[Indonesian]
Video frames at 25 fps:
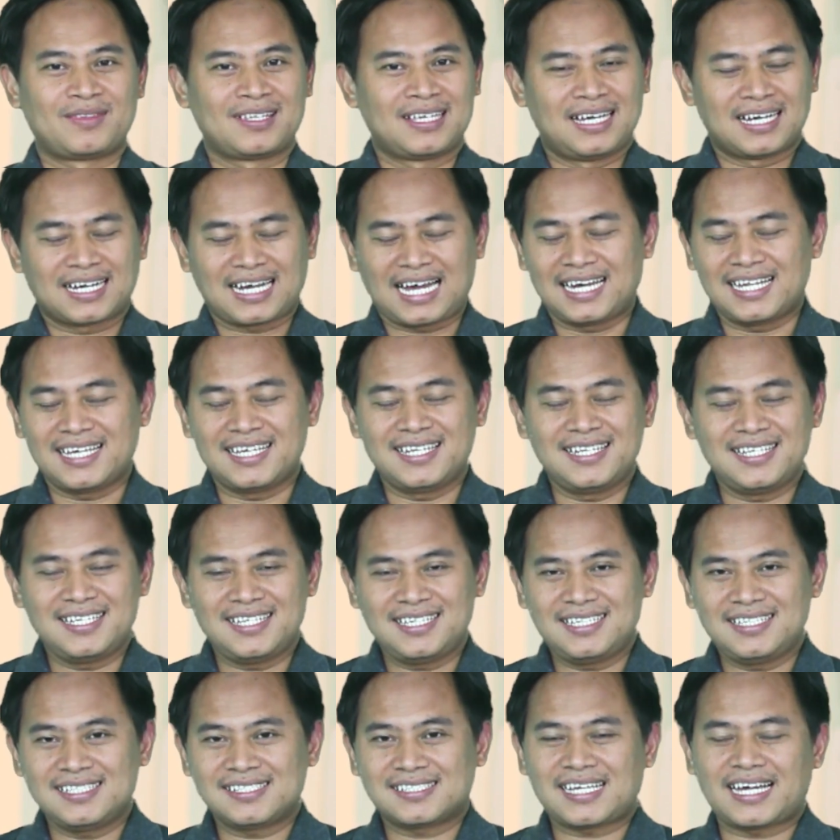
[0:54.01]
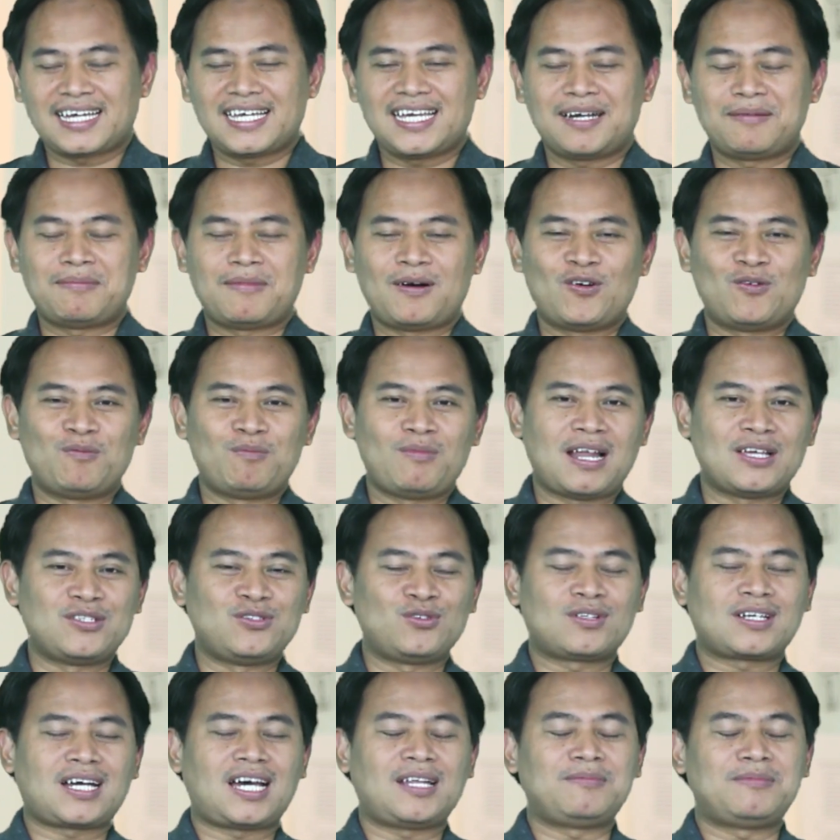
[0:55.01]
Kali ini saya mau
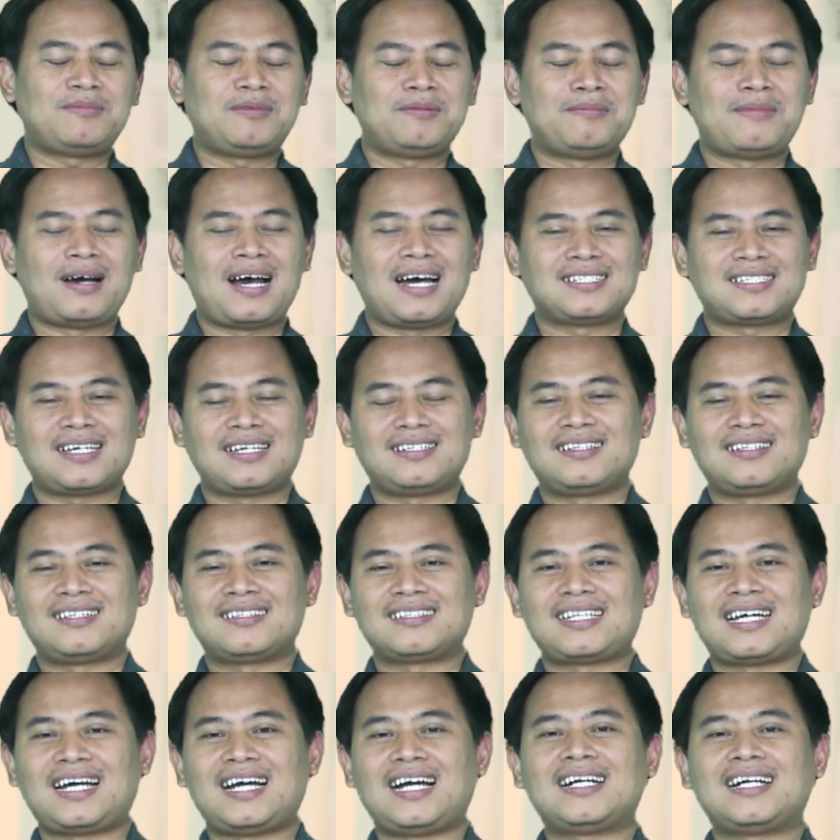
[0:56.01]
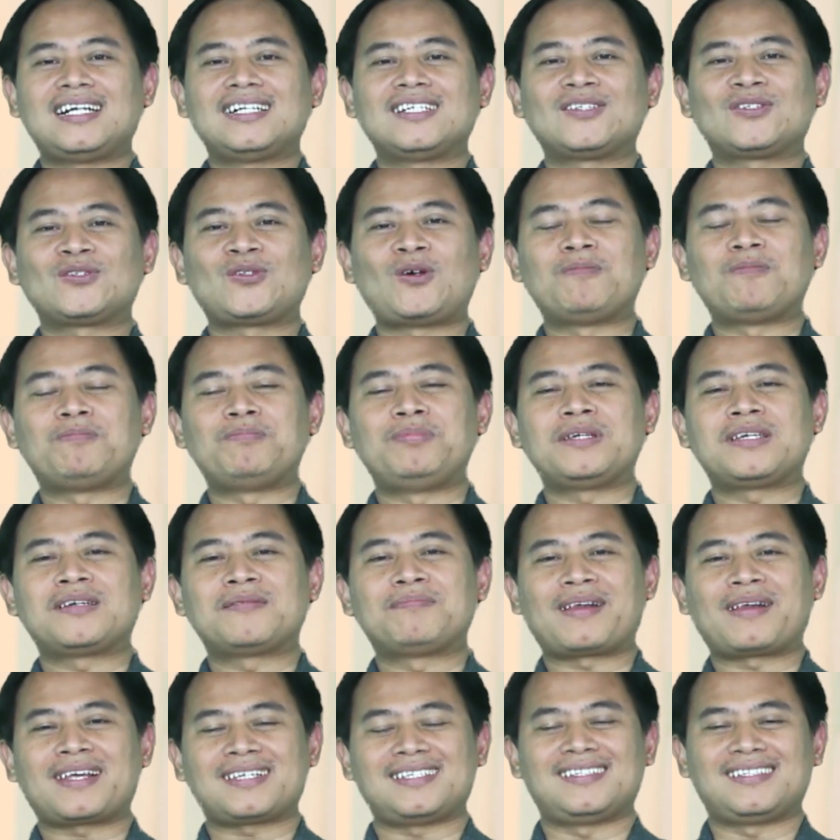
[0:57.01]
melanjutkan pembahasan tentang topik
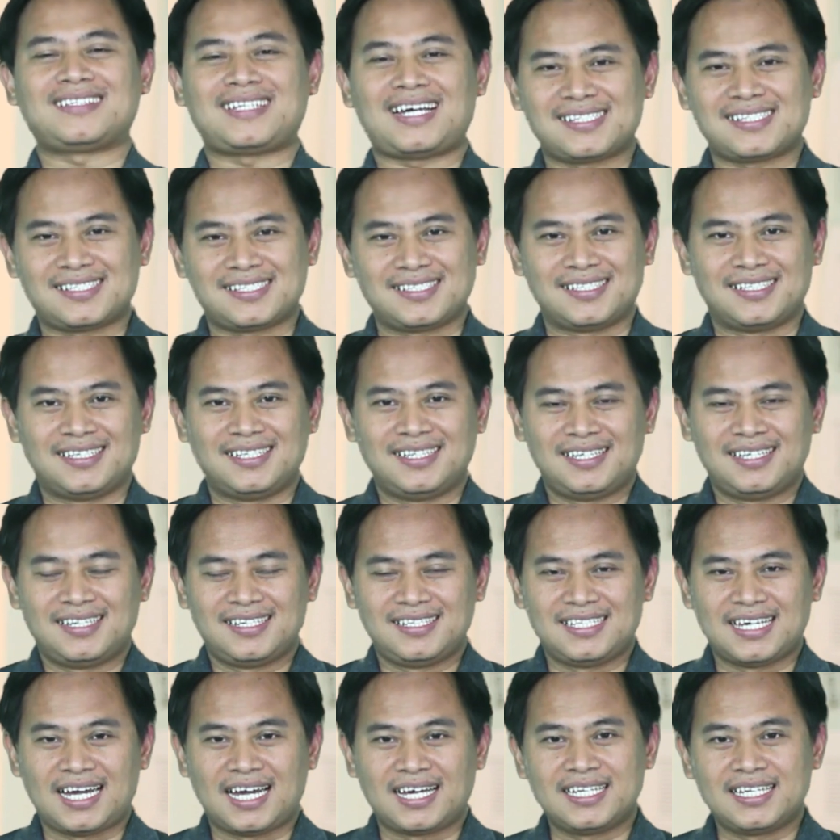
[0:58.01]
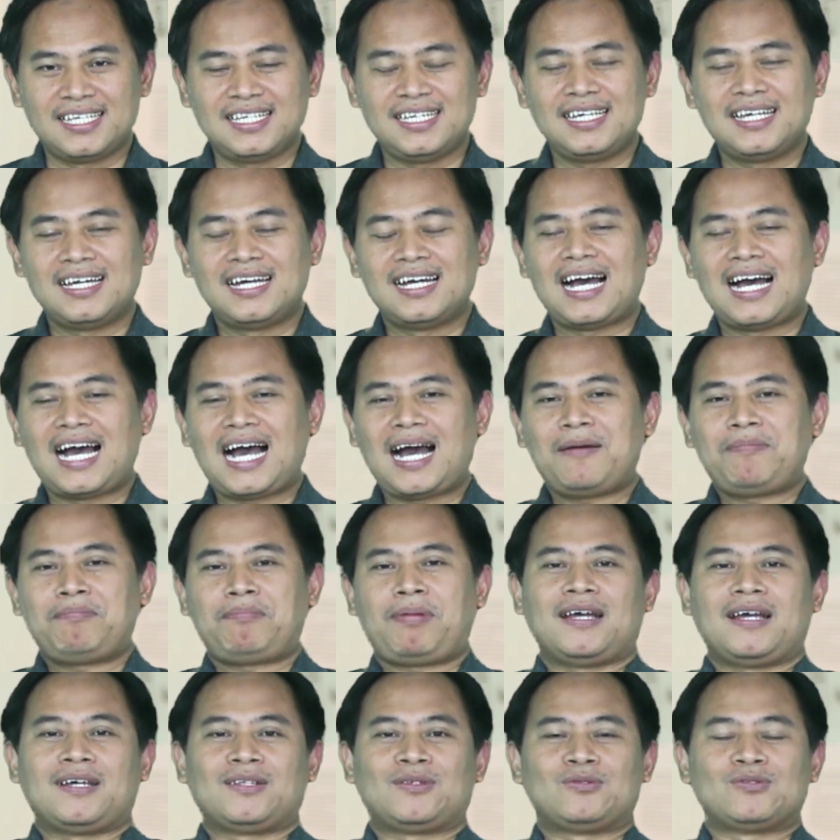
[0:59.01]
presentasi, yakni
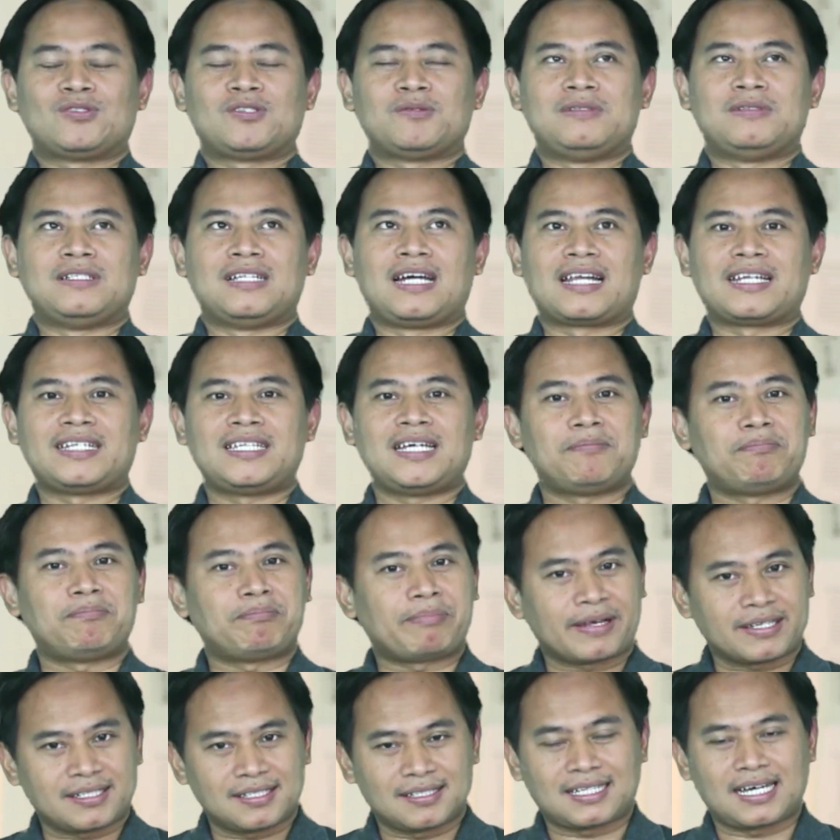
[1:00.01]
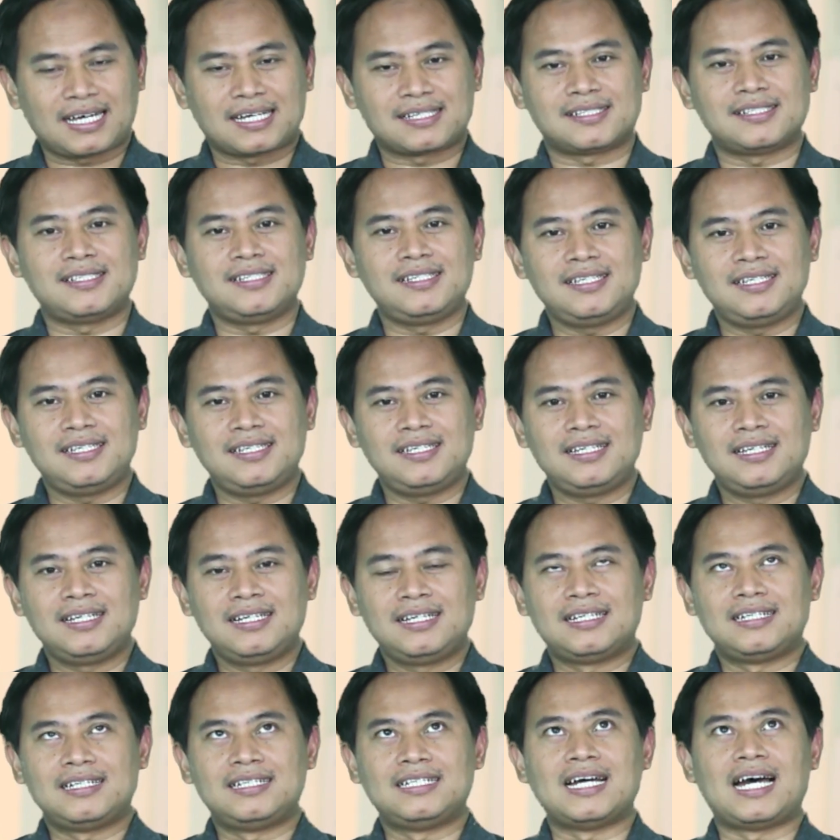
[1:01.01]
apa itu sebenarnya presentasi
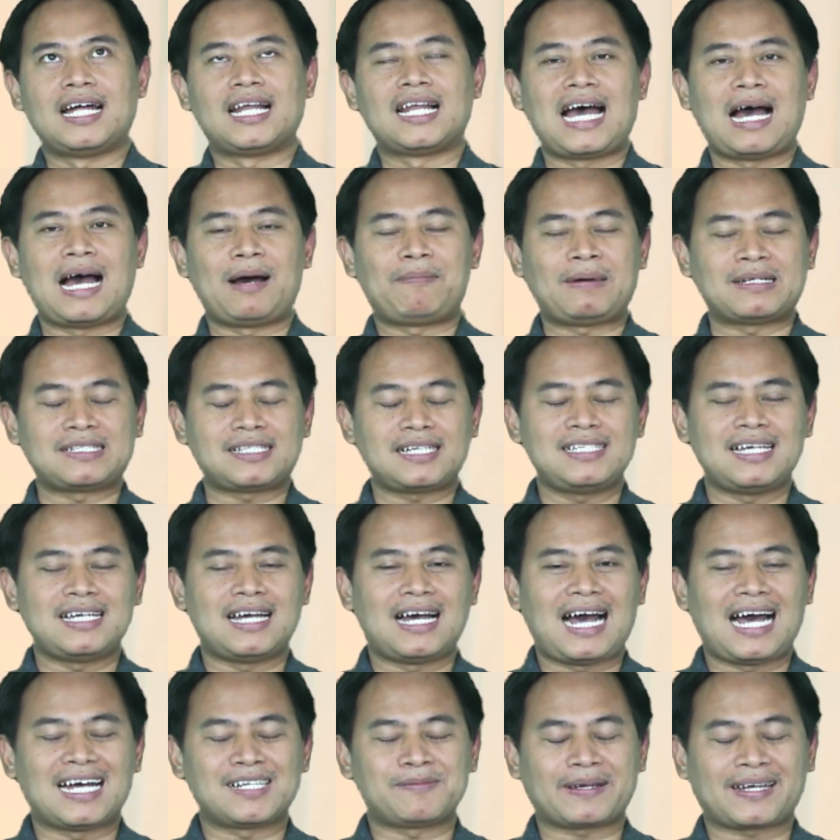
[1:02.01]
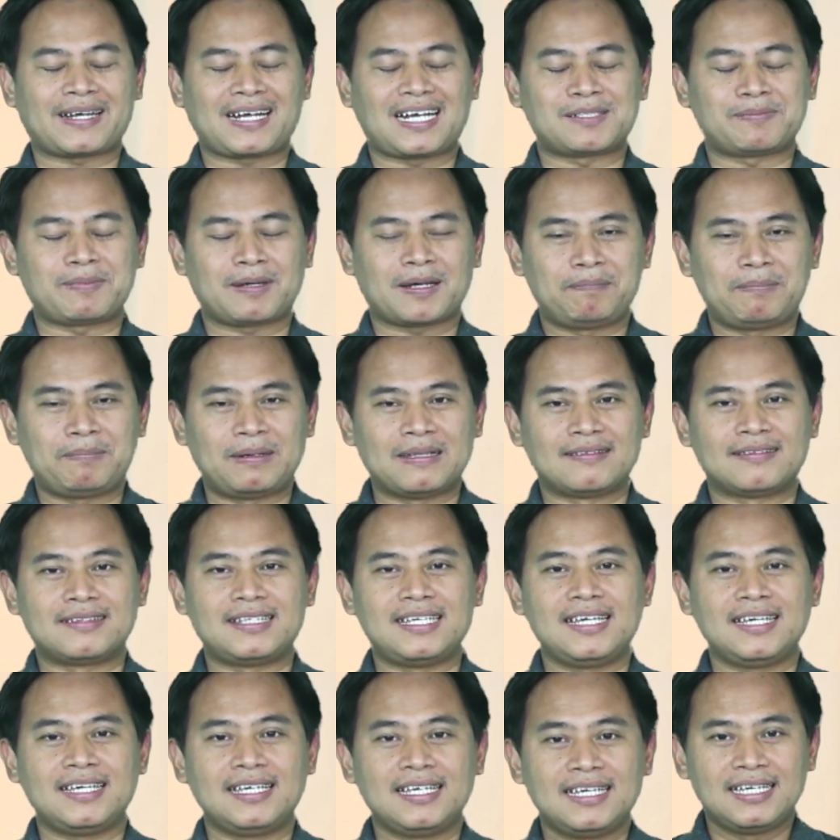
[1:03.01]
dan apa saja aspek-aspek
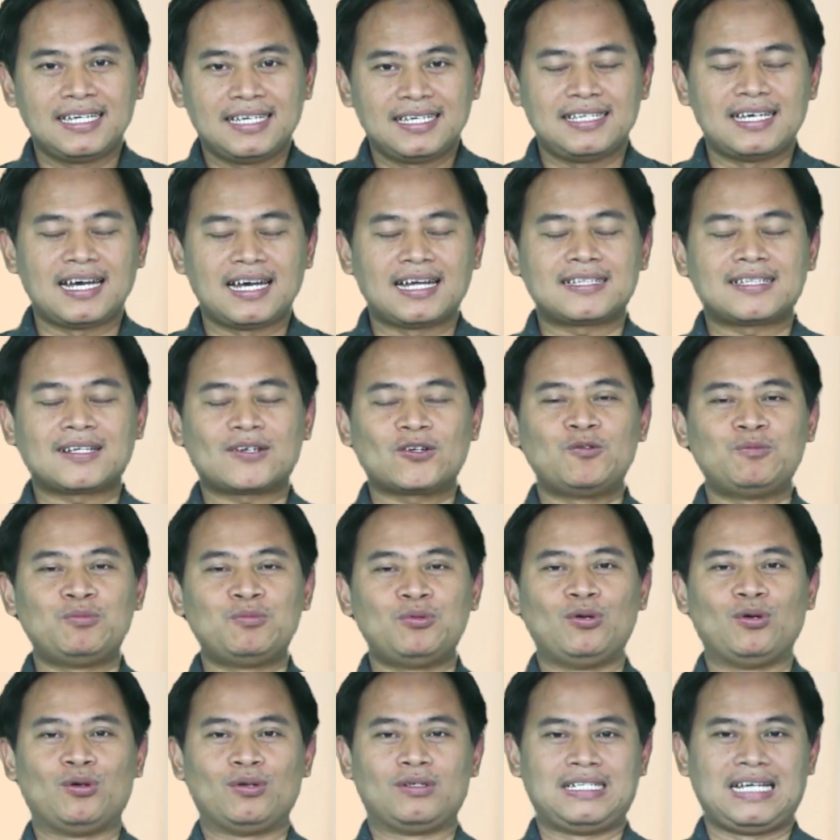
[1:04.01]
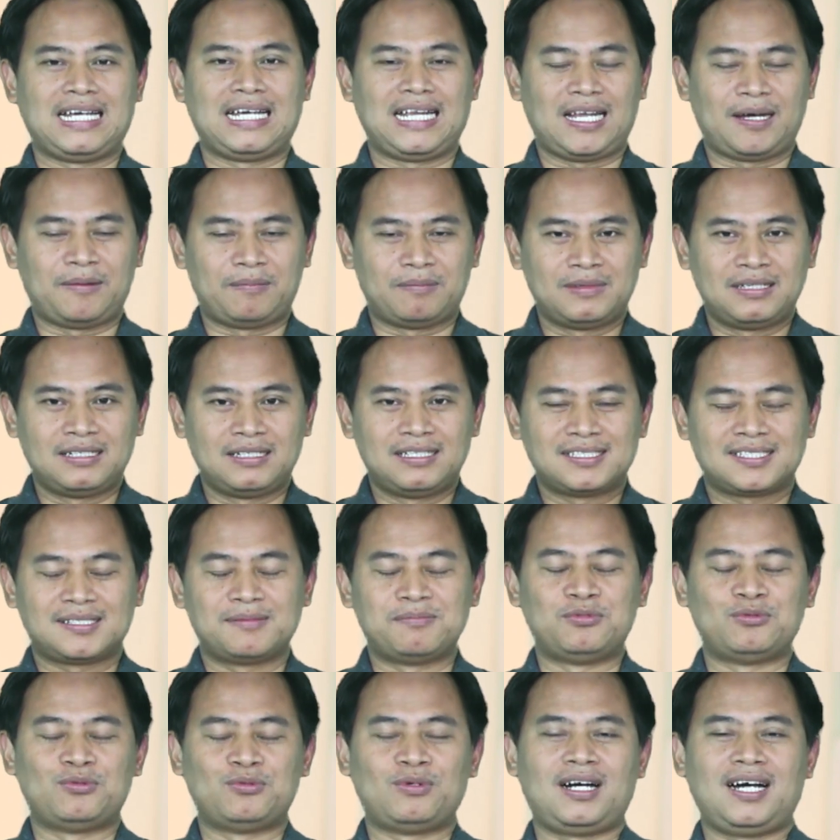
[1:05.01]
penting yang terhubung dalam
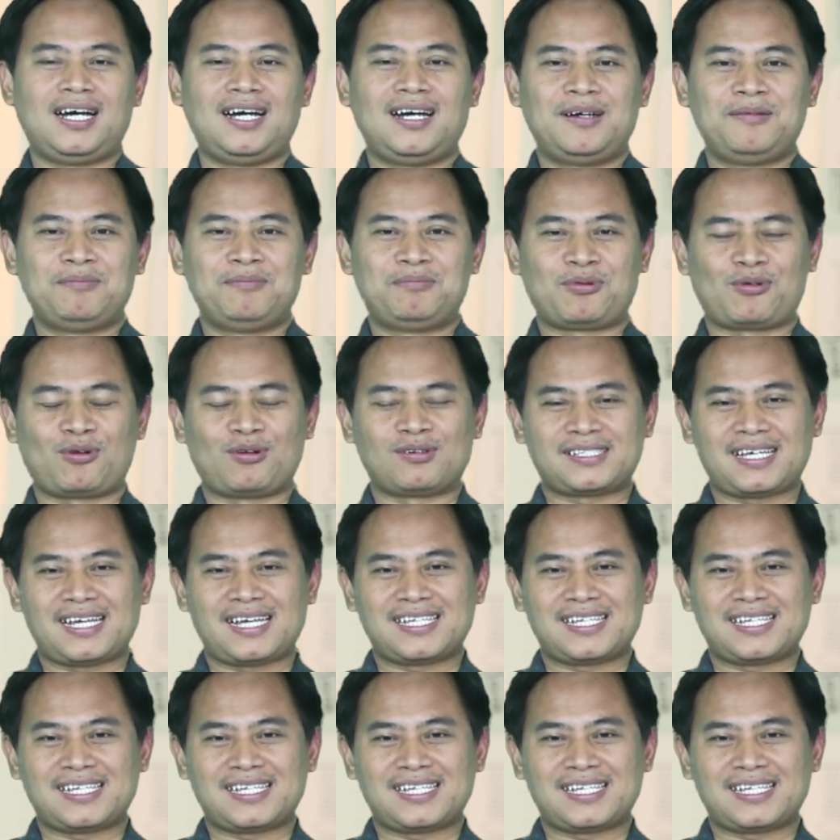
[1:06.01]
sebuah proses